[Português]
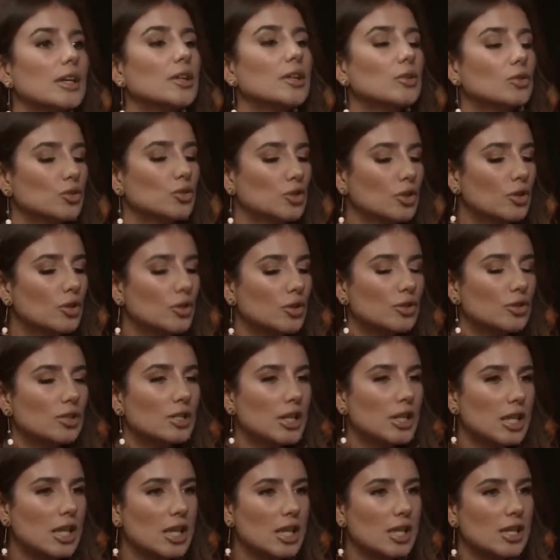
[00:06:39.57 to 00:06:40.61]
E no dia que eu
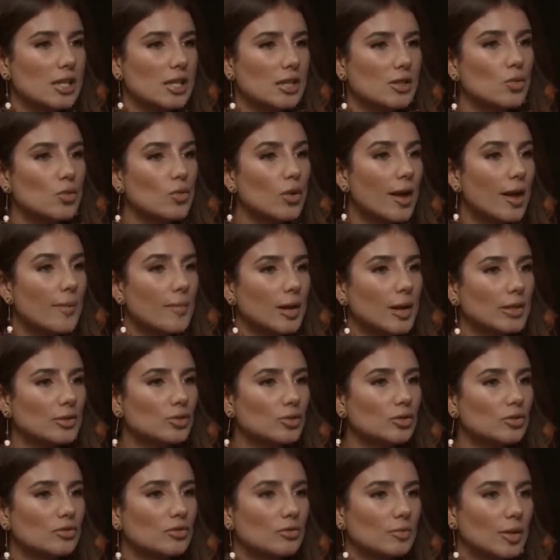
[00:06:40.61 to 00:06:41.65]
assinei, nunca mais
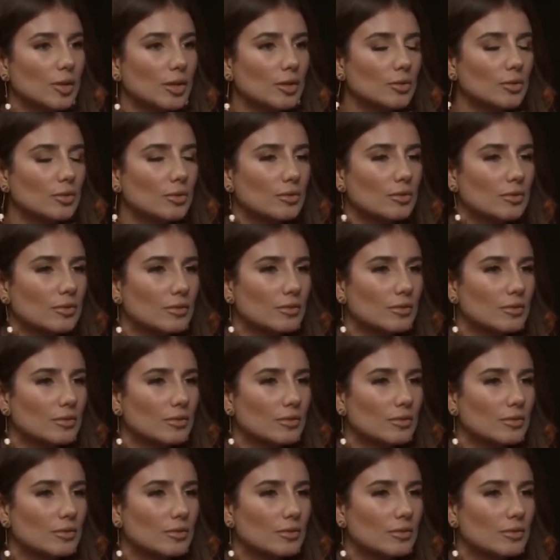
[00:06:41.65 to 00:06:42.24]
eu tive medo.